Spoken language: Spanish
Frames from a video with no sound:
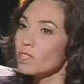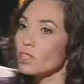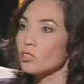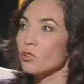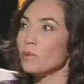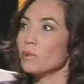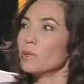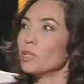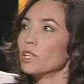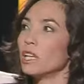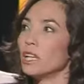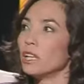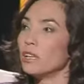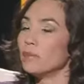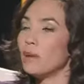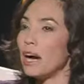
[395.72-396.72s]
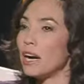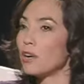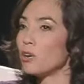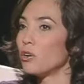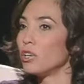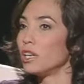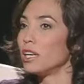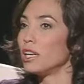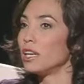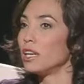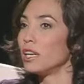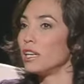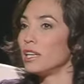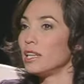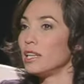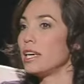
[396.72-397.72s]
Yo vivo en el bajo
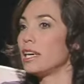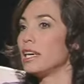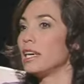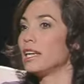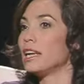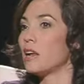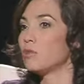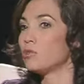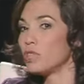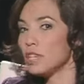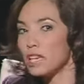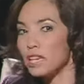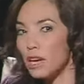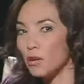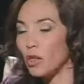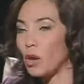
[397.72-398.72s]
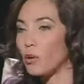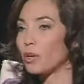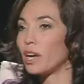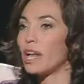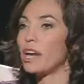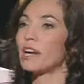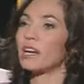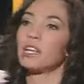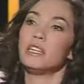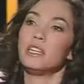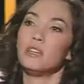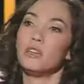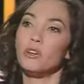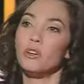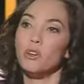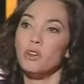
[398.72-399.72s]
de, la Lucila, una cuadra del
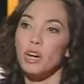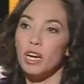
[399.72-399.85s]
río.